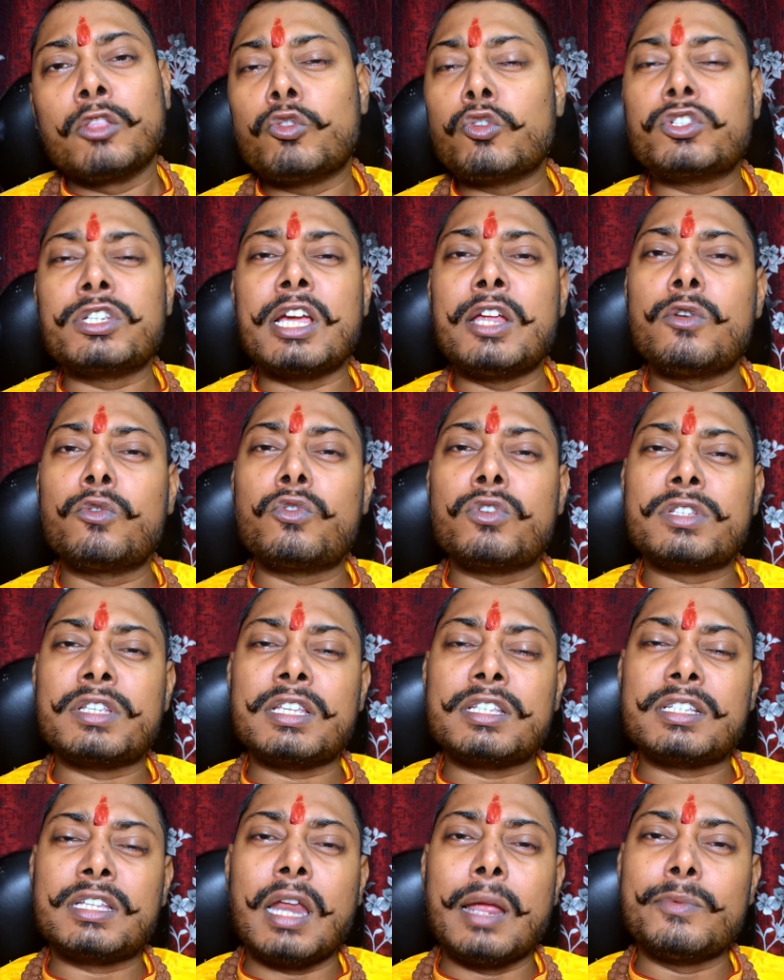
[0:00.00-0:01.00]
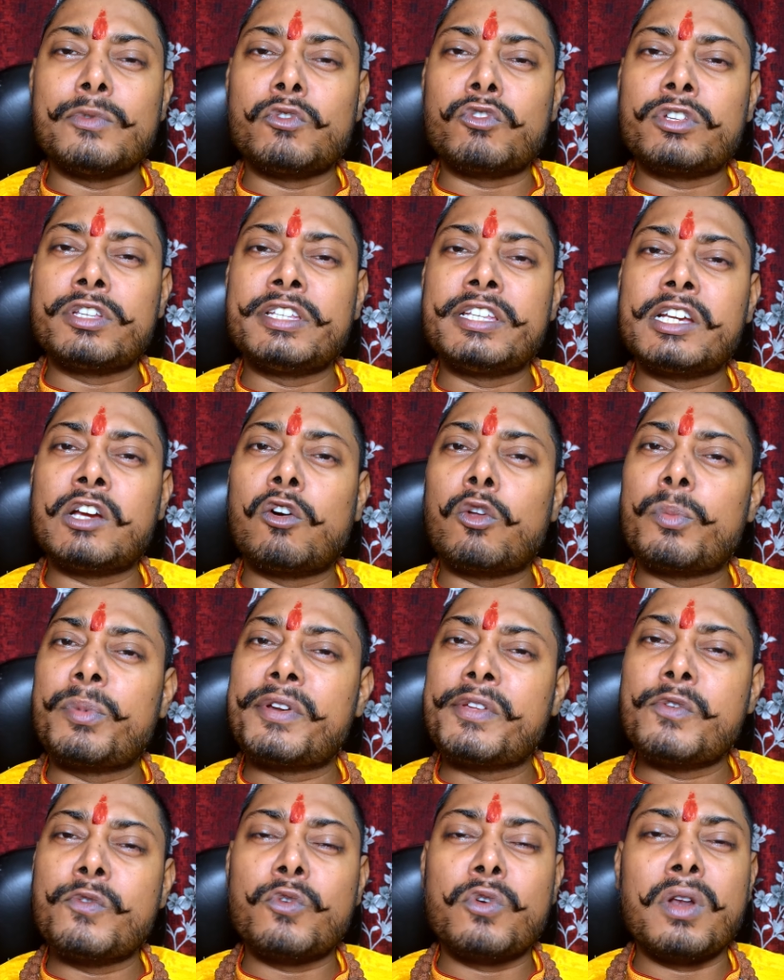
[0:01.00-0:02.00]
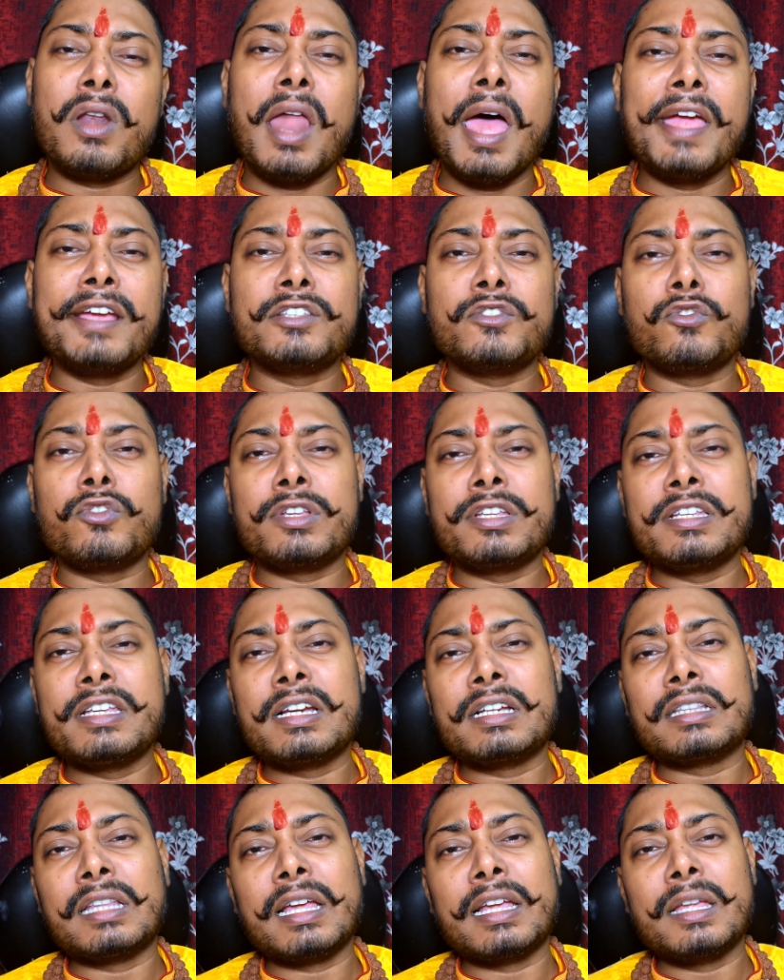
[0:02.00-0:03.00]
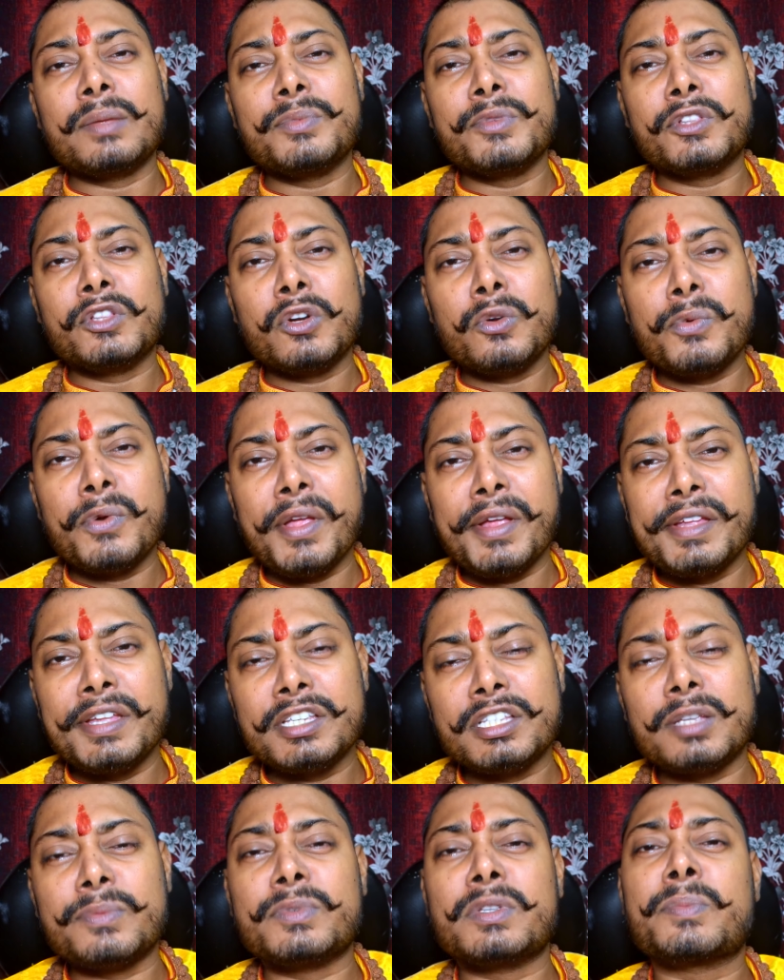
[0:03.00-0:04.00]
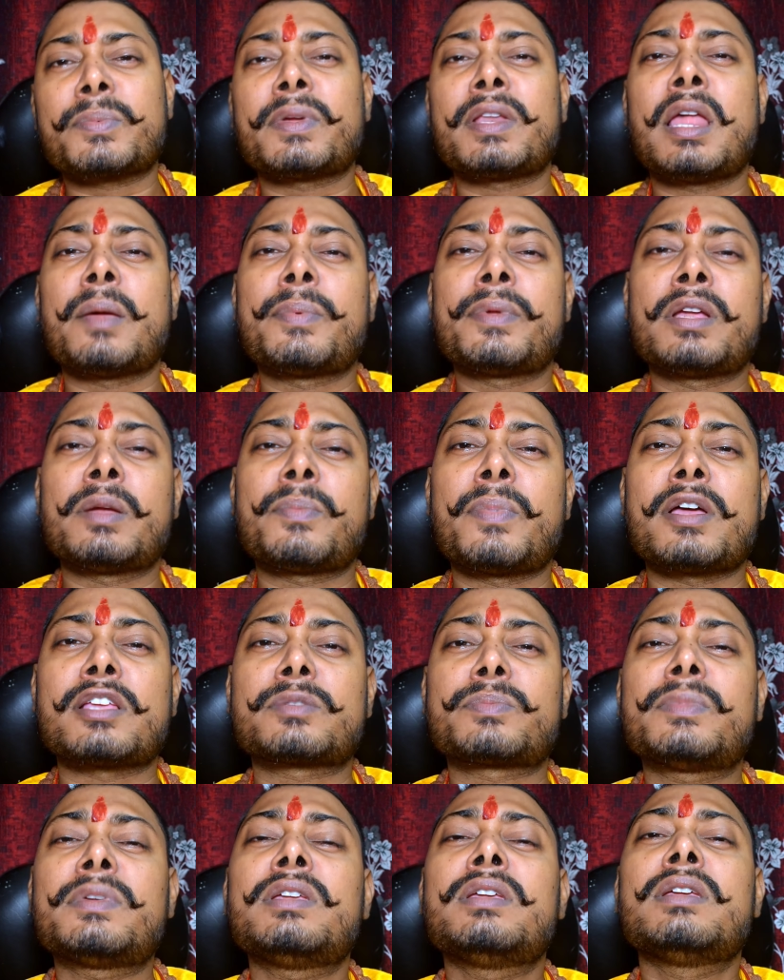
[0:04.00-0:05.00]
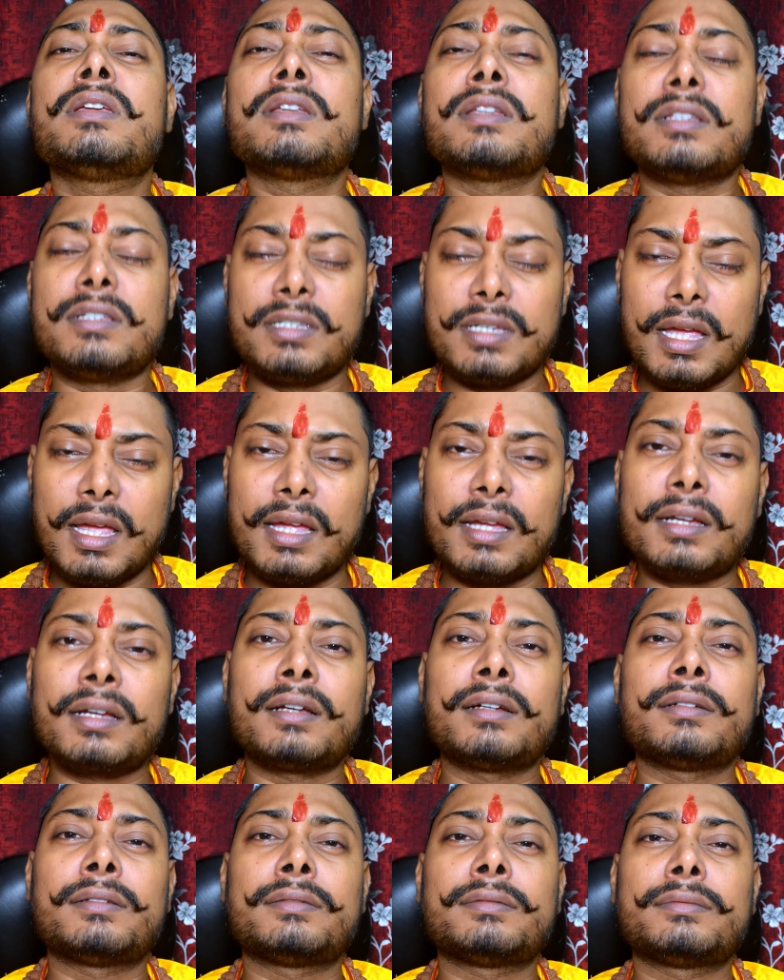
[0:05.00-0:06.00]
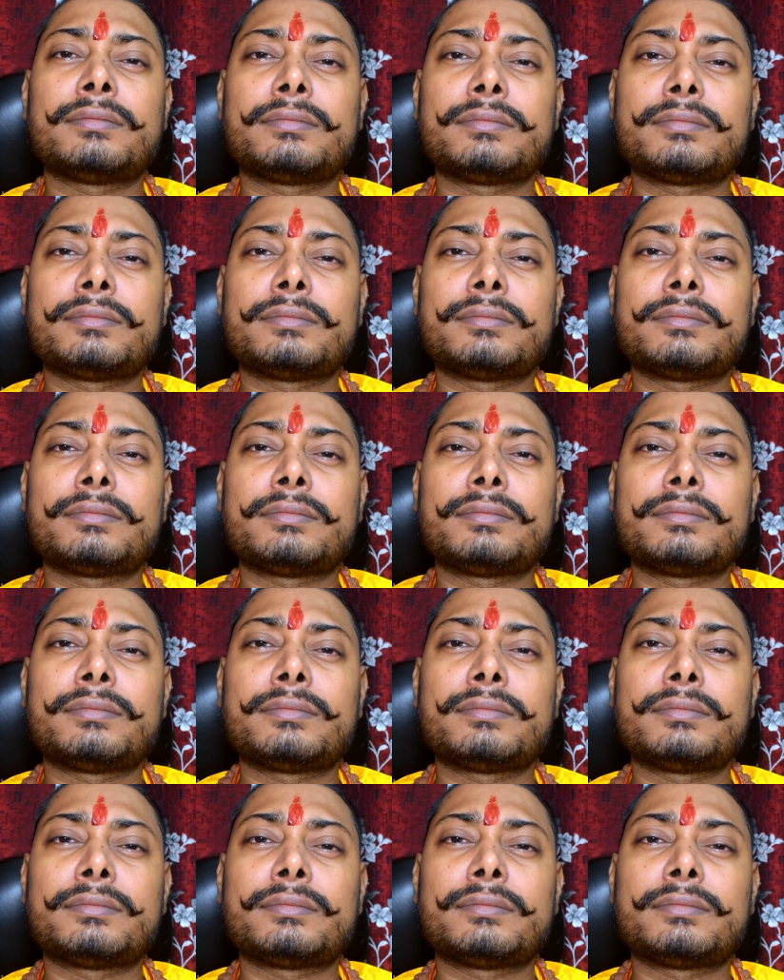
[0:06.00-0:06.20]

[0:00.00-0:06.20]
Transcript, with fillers: तो चैनल को सब्सक्राइब जरूर कीजिएगा और वीडियो को लाइक जरूर कीजिएगा ताकि हम जितने उड़ाएंगे सबसे पहले आप ही के पास में जाएगा